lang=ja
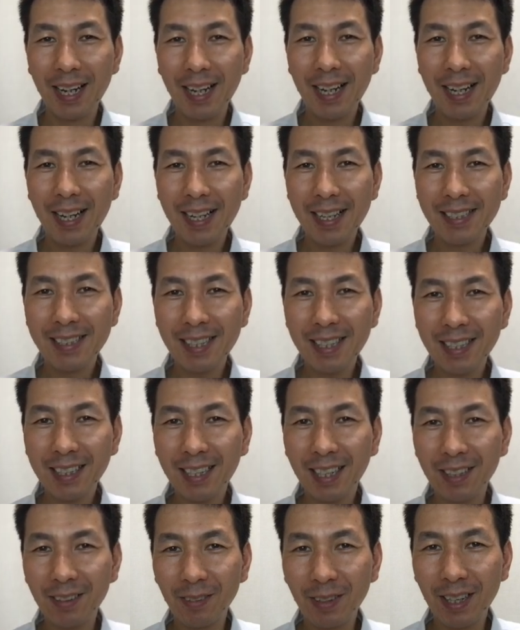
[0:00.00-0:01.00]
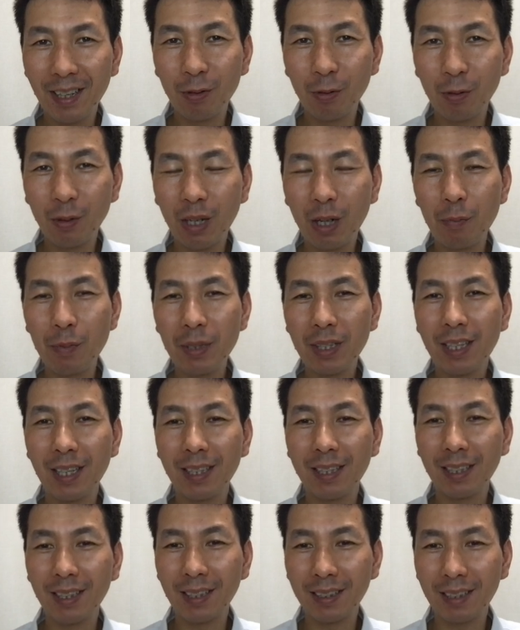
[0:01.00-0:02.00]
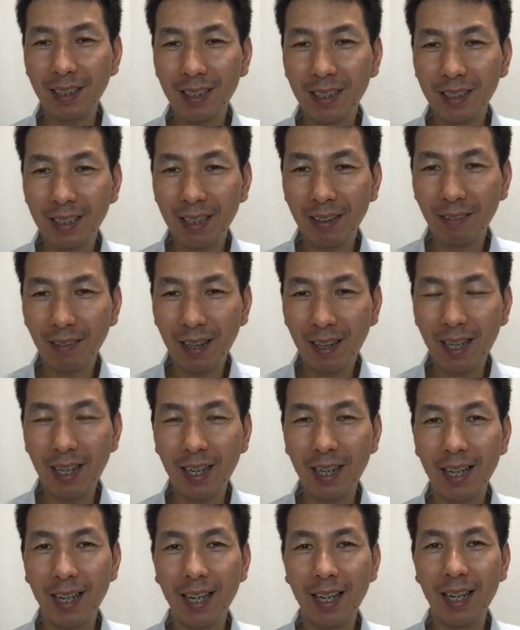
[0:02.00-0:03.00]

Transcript: 前回のね、動画を見ていただいた方は、